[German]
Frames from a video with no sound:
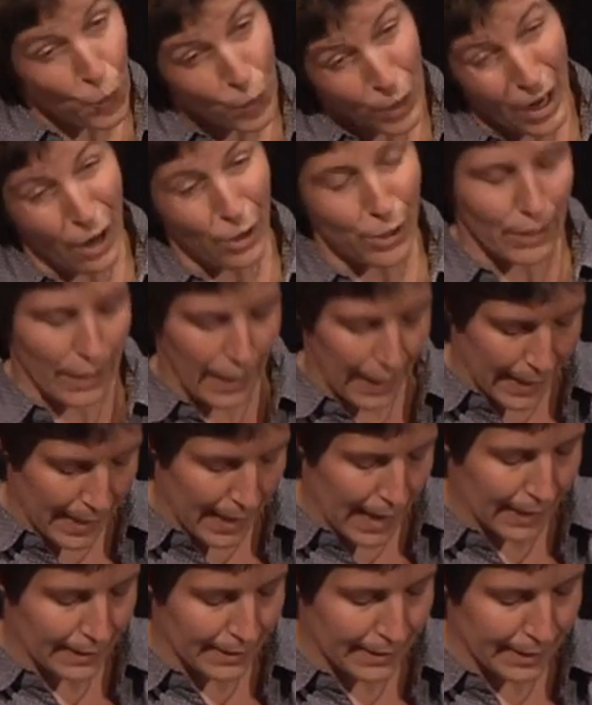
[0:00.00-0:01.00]
oder auch
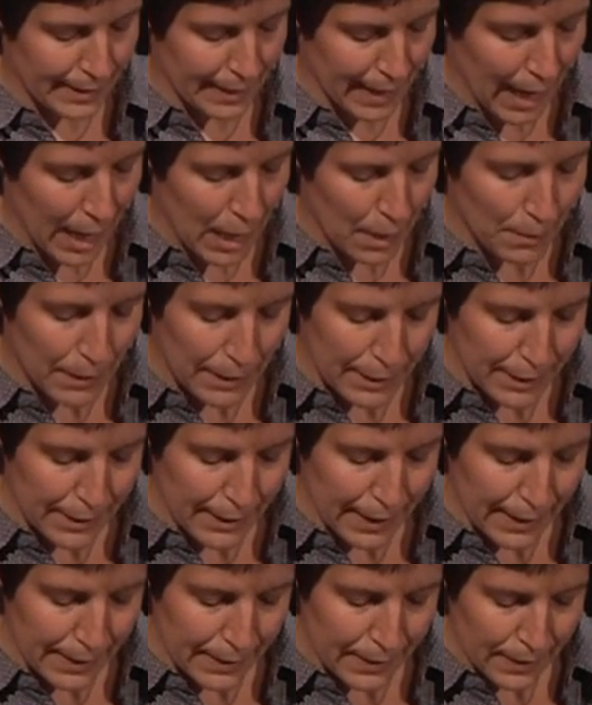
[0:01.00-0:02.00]
83 in
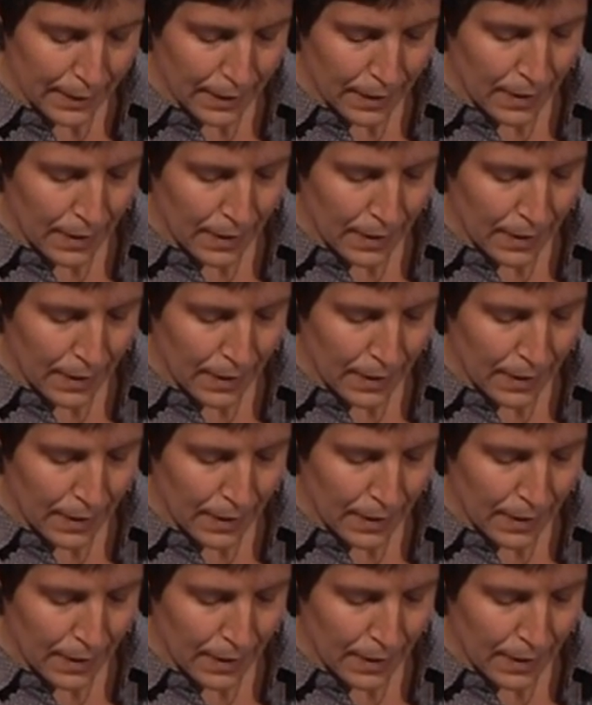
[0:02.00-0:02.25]
Halberstadt.